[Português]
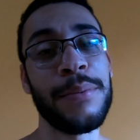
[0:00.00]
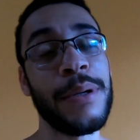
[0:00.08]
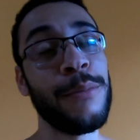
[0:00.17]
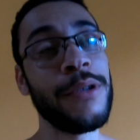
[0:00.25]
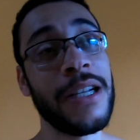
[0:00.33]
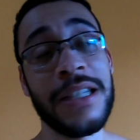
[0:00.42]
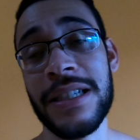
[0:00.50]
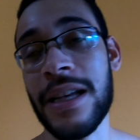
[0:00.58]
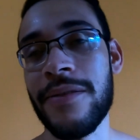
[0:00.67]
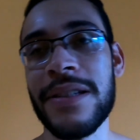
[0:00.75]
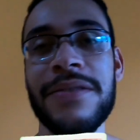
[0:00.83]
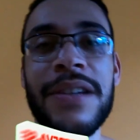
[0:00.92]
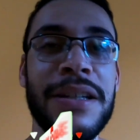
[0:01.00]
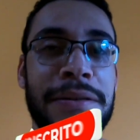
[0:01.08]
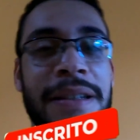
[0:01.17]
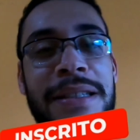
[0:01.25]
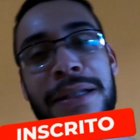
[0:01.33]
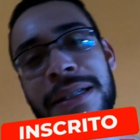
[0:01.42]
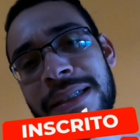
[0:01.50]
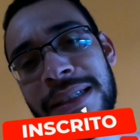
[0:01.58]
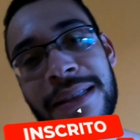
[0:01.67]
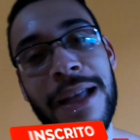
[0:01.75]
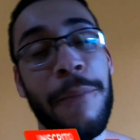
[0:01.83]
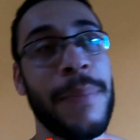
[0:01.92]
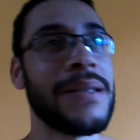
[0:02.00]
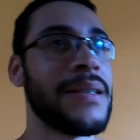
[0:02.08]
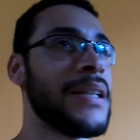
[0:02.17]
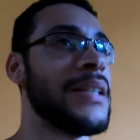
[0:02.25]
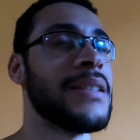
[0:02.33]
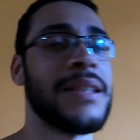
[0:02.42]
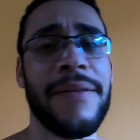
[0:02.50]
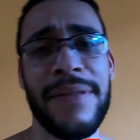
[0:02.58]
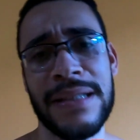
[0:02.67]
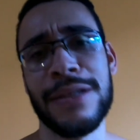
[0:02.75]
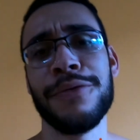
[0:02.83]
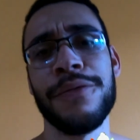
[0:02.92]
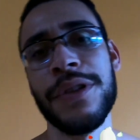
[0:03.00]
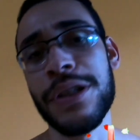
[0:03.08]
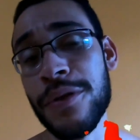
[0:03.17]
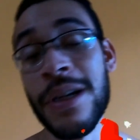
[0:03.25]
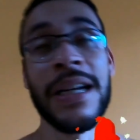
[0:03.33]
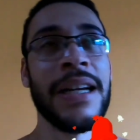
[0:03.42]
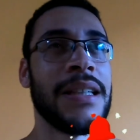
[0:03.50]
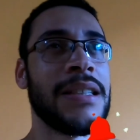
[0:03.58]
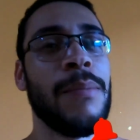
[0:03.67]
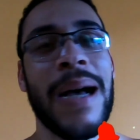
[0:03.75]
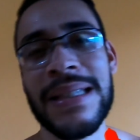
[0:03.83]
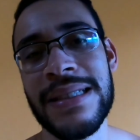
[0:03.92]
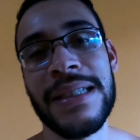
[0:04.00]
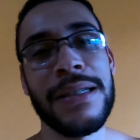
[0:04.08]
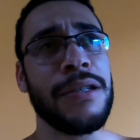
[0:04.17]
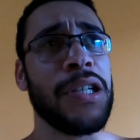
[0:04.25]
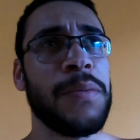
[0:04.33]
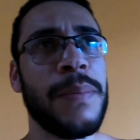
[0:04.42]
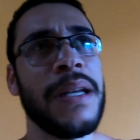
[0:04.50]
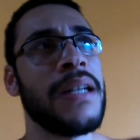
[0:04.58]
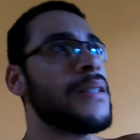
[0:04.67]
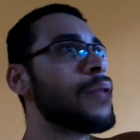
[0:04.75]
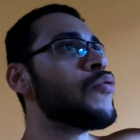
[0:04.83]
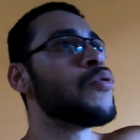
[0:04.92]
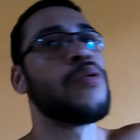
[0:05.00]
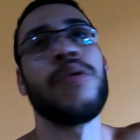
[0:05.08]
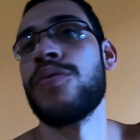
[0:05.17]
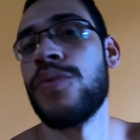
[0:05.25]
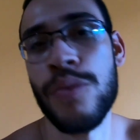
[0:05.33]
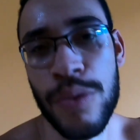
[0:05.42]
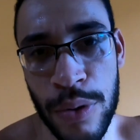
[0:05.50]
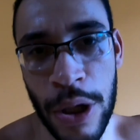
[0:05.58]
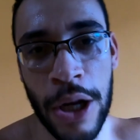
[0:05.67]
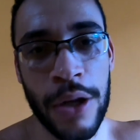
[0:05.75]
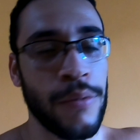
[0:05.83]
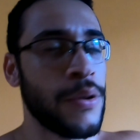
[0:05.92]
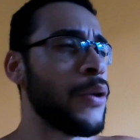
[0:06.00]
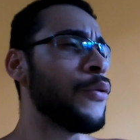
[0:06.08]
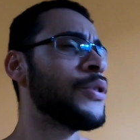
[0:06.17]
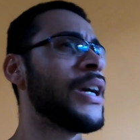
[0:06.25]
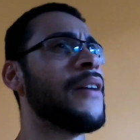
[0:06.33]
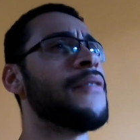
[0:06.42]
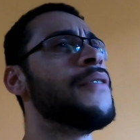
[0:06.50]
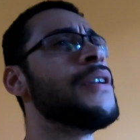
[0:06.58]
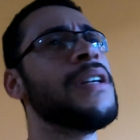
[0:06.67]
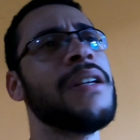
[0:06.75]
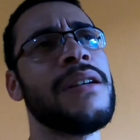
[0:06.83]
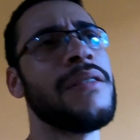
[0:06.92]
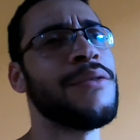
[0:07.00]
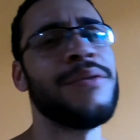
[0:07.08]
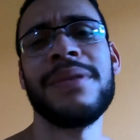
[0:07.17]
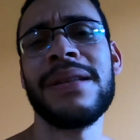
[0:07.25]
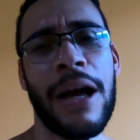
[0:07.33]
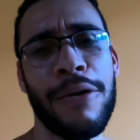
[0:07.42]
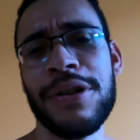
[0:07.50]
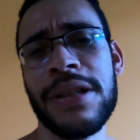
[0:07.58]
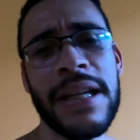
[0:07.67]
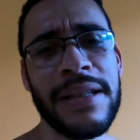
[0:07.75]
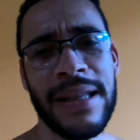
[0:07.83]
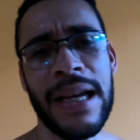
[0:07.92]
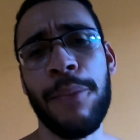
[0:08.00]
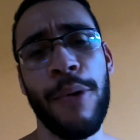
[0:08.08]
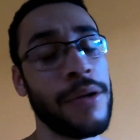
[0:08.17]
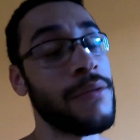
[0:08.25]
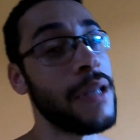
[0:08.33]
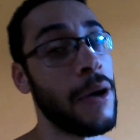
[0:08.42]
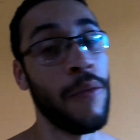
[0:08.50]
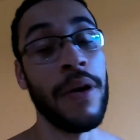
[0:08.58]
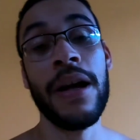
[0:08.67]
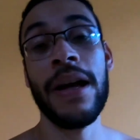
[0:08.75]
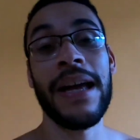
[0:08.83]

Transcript: Porque muita gente às vezes vê a gente fazendo assim e tal, pensa que a gente tá fazendo vídeo se baseando em experiência dos outros, do que eu já vi e tal, de quem tem a moto. Não.